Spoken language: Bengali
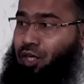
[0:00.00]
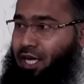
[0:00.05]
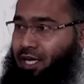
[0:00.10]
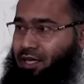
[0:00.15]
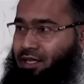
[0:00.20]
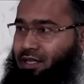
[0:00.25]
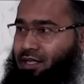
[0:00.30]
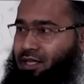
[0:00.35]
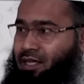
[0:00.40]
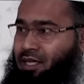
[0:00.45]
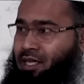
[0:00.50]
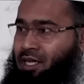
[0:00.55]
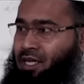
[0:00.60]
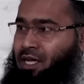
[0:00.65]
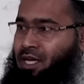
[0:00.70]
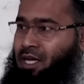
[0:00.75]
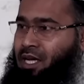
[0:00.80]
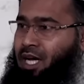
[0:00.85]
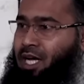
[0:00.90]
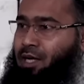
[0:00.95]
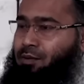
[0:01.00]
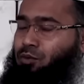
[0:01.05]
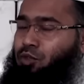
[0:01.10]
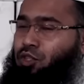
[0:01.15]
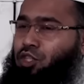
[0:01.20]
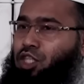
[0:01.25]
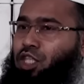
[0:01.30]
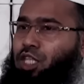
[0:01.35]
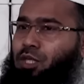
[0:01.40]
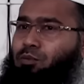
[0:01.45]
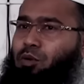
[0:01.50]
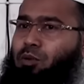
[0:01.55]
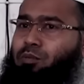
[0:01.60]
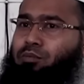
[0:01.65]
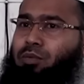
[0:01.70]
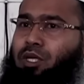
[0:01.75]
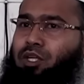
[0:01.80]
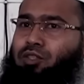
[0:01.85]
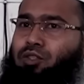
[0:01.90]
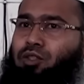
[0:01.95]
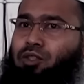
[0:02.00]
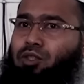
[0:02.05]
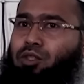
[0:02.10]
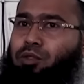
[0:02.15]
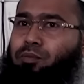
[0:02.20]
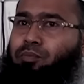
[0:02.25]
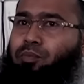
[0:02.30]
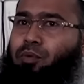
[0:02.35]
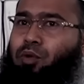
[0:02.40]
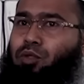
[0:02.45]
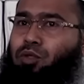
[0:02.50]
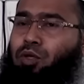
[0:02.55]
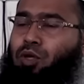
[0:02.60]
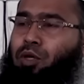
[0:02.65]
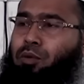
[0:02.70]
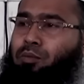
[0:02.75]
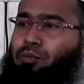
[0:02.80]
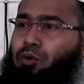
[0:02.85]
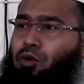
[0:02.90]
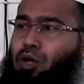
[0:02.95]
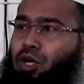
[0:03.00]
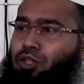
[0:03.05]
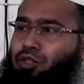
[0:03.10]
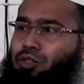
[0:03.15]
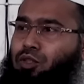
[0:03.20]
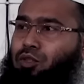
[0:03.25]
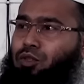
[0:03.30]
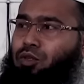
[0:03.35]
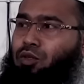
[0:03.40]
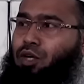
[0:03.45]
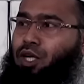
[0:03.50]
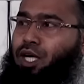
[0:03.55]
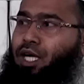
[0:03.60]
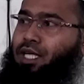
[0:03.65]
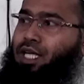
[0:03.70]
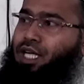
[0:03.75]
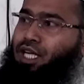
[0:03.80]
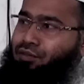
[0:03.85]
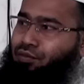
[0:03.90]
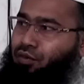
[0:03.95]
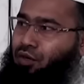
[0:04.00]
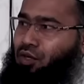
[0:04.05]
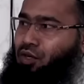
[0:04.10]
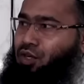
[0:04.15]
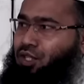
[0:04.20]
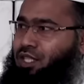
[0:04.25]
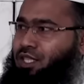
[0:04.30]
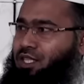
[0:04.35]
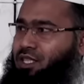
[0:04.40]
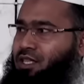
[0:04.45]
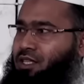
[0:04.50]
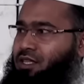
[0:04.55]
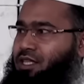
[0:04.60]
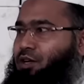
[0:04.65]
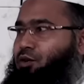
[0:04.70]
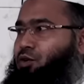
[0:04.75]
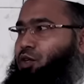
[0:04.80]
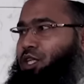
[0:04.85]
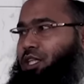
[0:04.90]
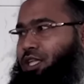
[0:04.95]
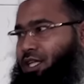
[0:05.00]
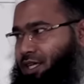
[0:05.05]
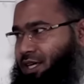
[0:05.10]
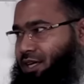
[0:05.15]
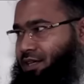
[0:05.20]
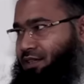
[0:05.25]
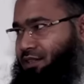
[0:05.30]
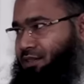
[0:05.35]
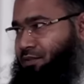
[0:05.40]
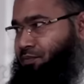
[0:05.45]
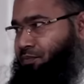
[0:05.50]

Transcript: জ্ঞান আর মুসলিম উম্মার জন্য প্রথম অর্জন করাটাই ফরজ তাওহিদের জ্ঞান